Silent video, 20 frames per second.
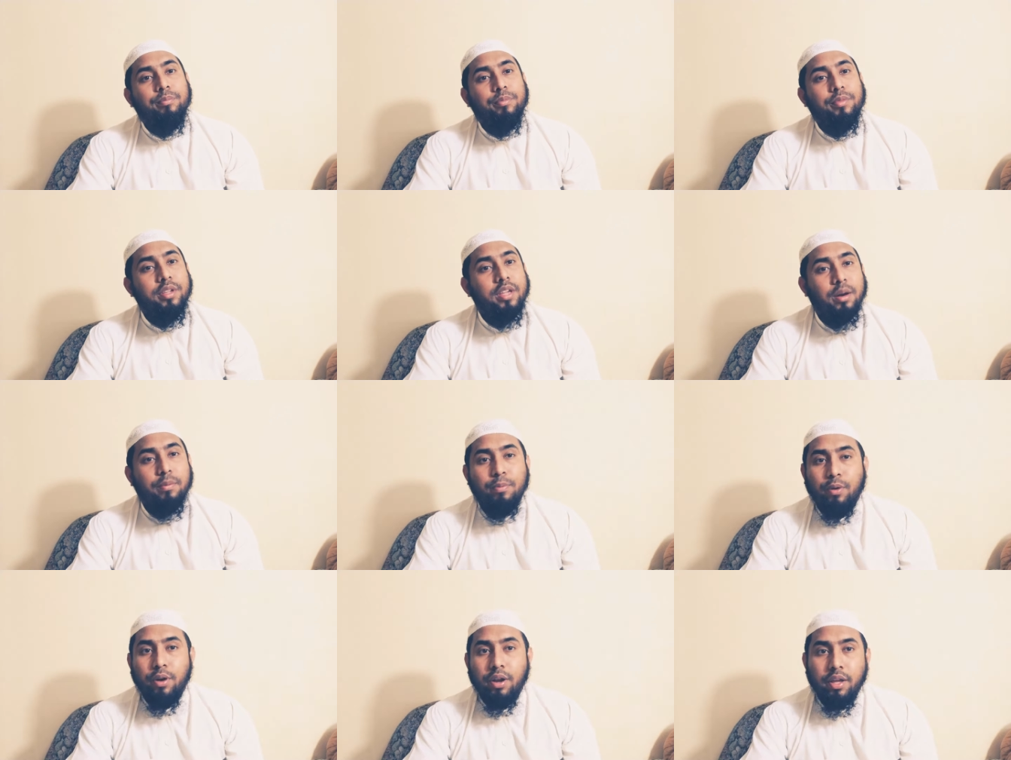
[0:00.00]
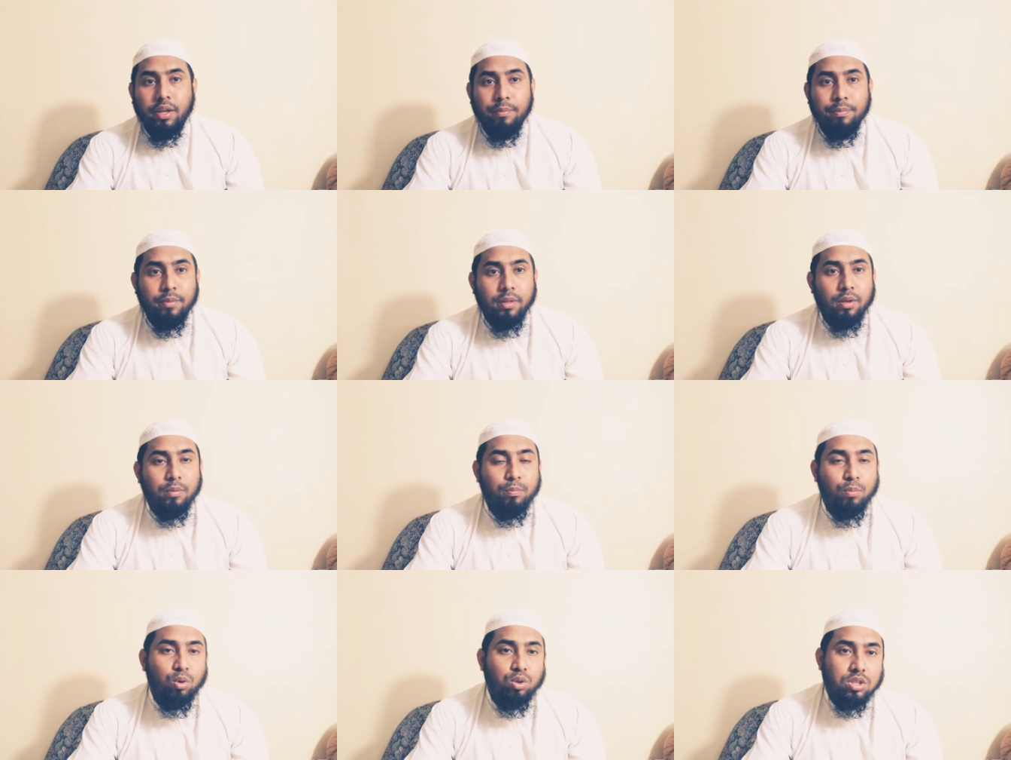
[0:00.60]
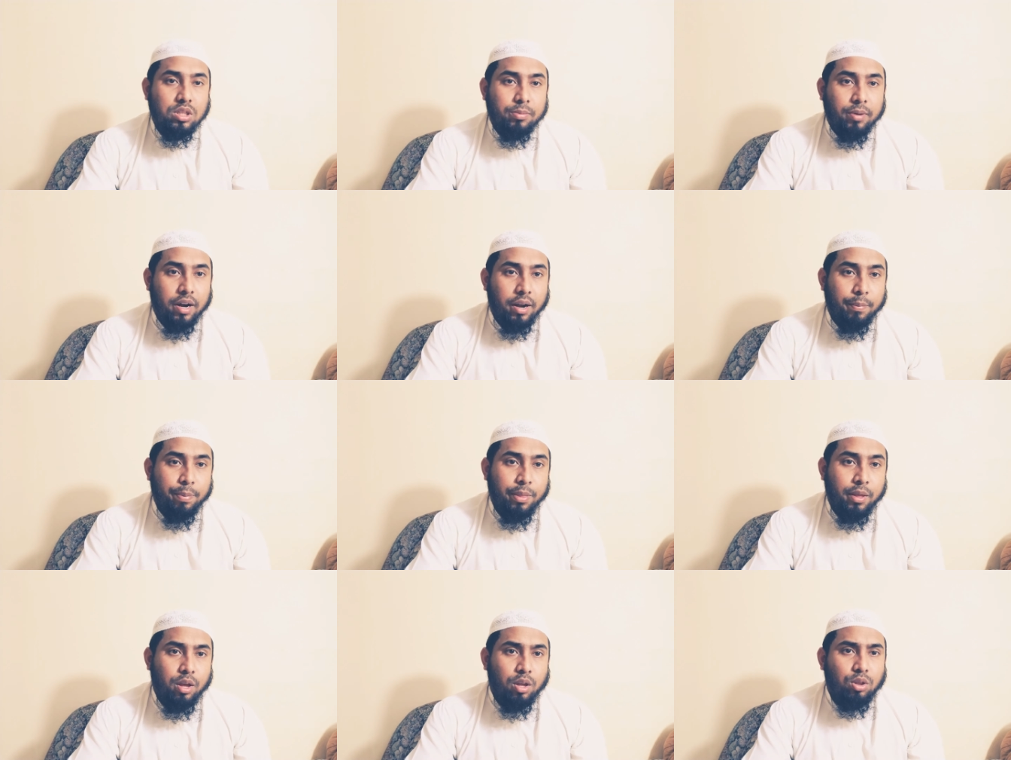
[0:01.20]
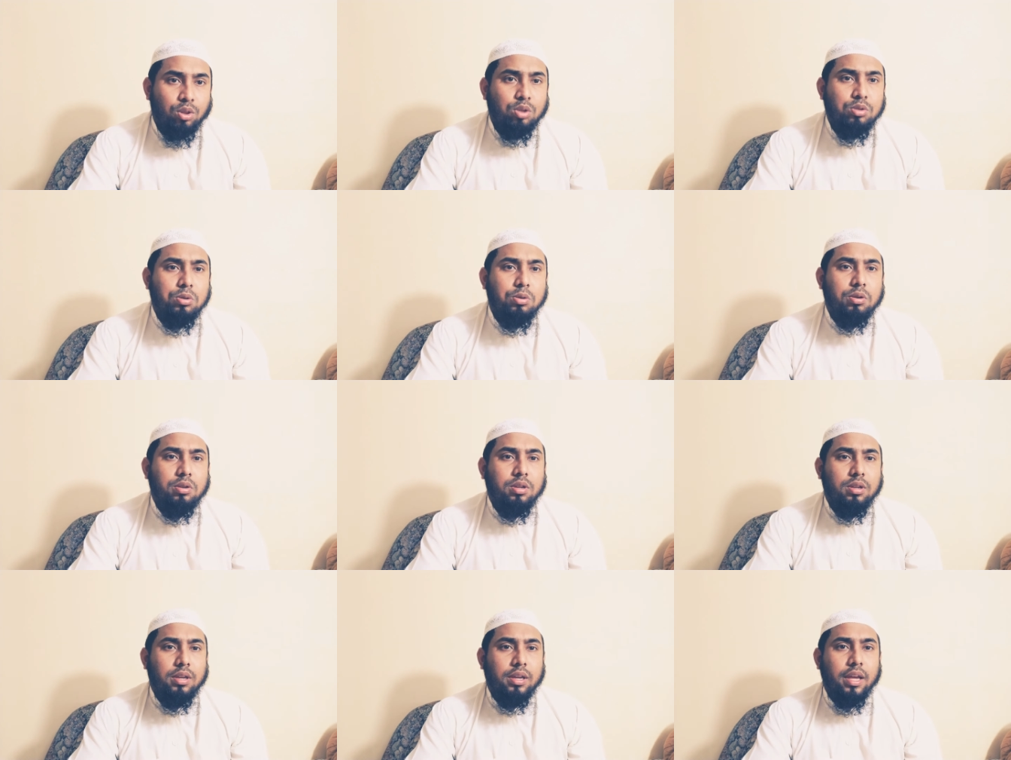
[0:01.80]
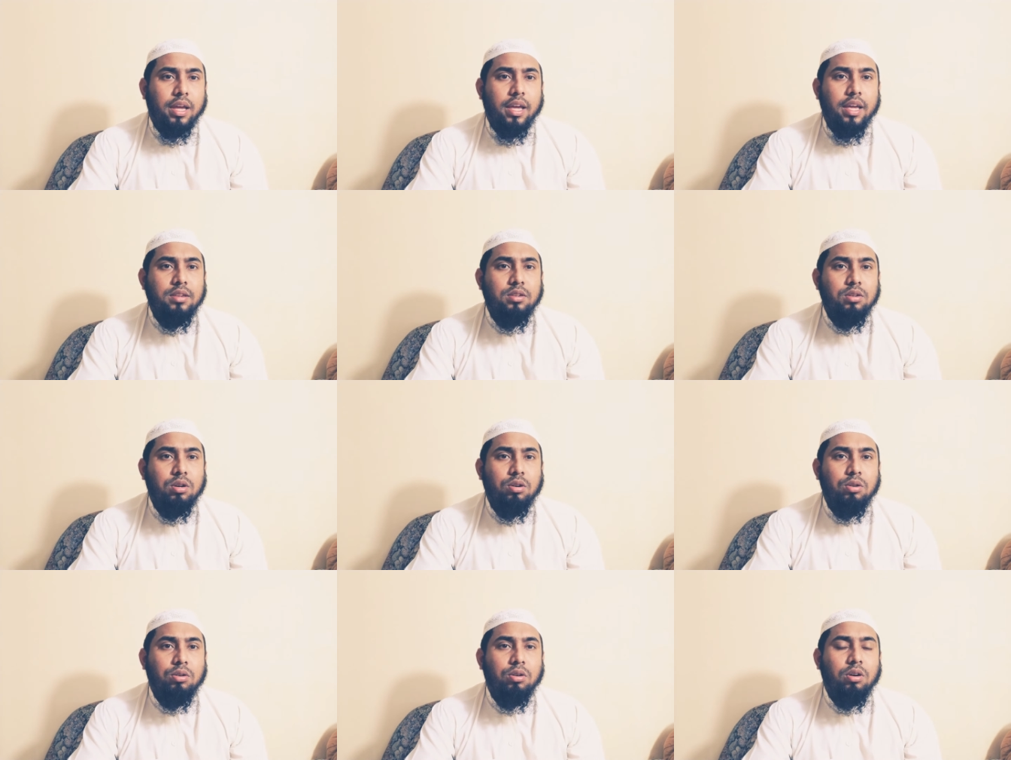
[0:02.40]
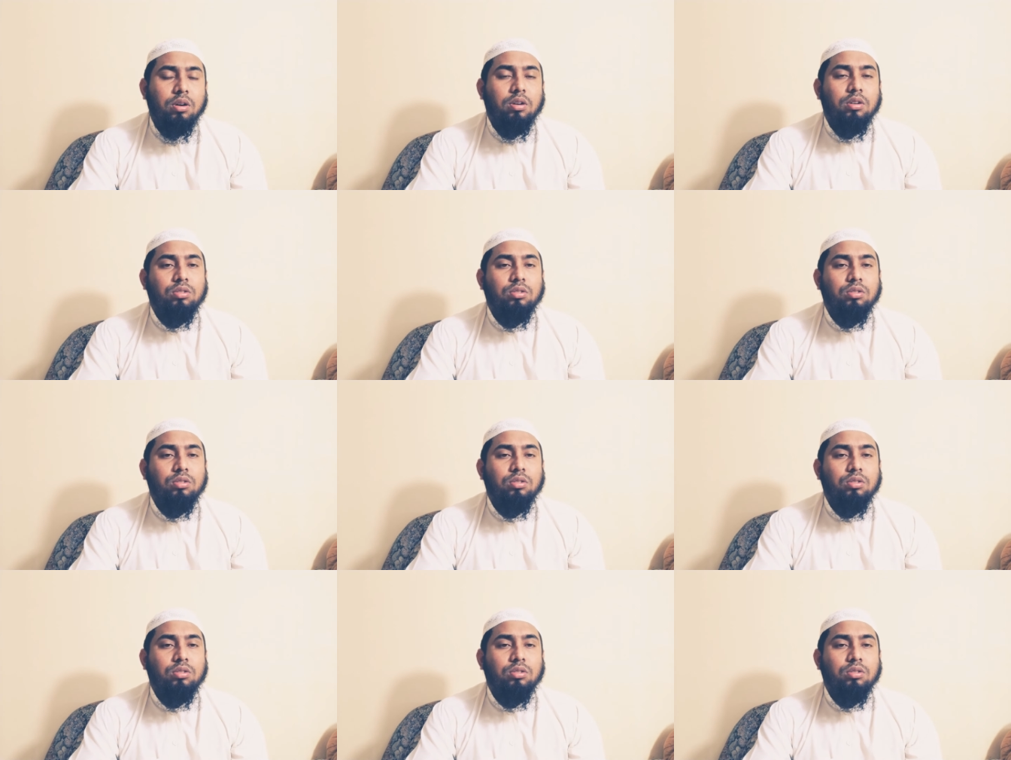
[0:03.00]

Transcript: এয়ারপোর্টে পৌঁছতে পারে দর্শক এই জন্য